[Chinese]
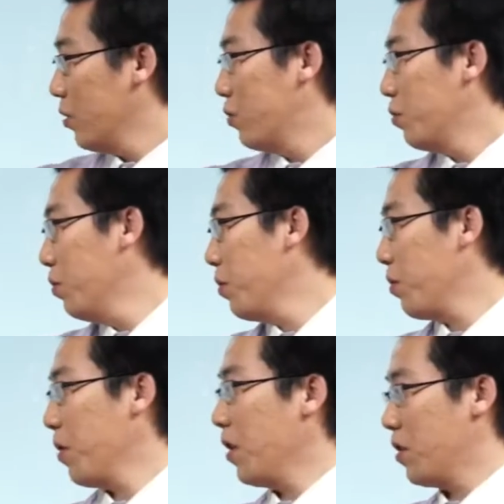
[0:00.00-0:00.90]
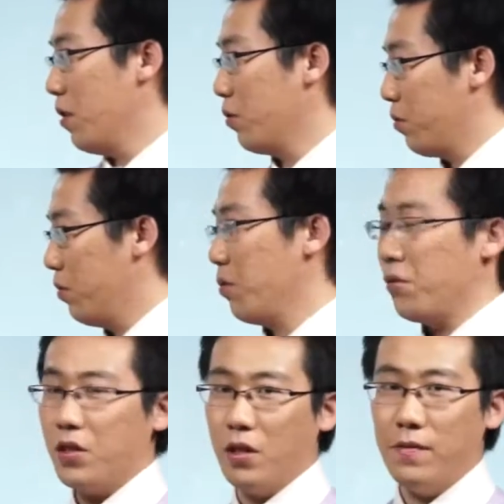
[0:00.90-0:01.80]
主语有主
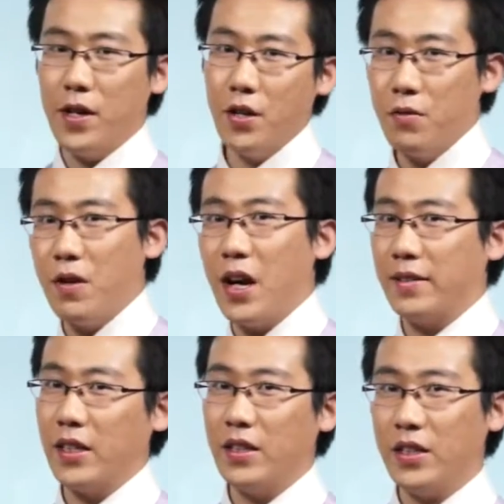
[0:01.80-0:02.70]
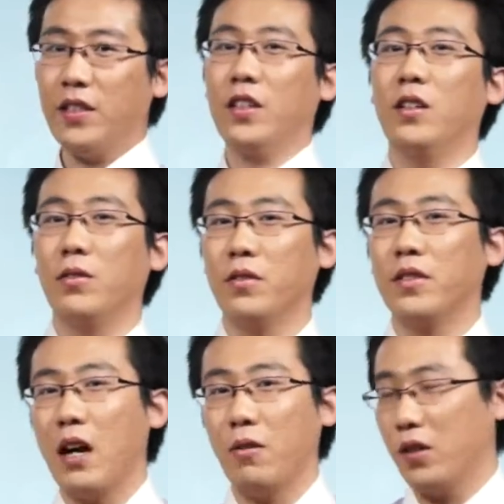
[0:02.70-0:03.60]
语有谓语啊，在第一节课我就
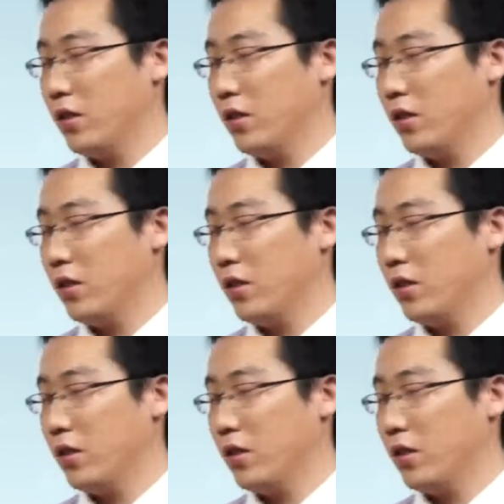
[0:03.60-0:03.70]
讲过，